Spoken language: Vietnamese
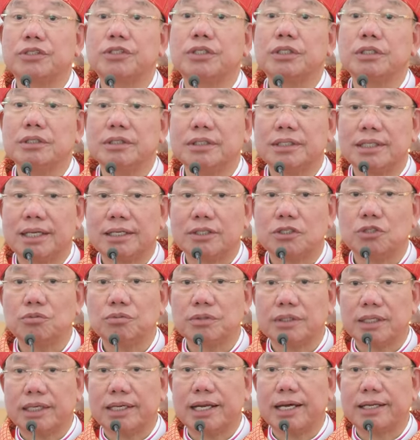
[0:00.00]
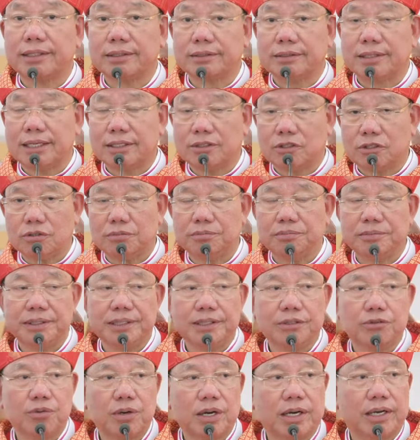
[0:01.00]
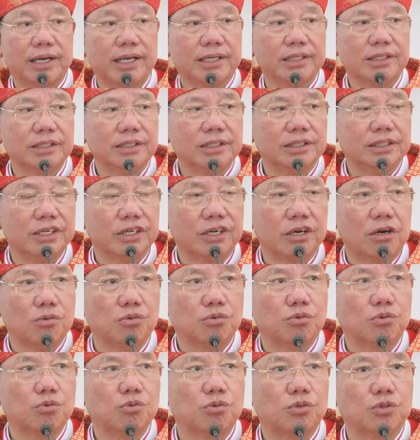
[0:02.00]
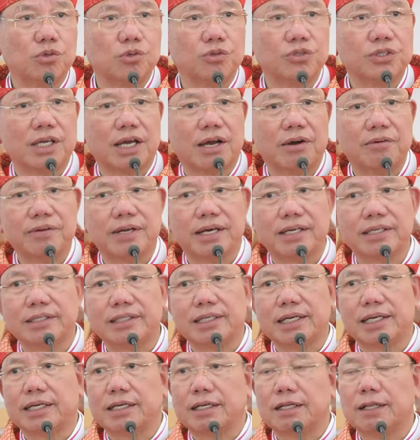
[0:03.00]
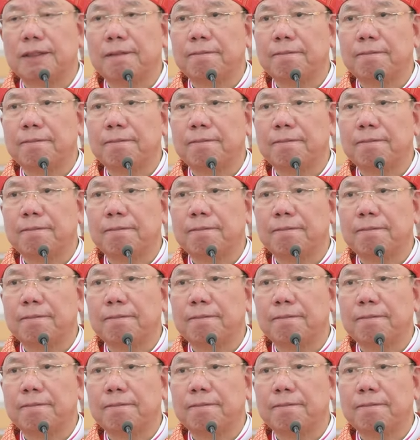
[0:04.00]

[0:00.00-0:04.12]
chính ra chúng ta đặt ra cho mình hoặc là những người không cùng tôn giáo đặt ra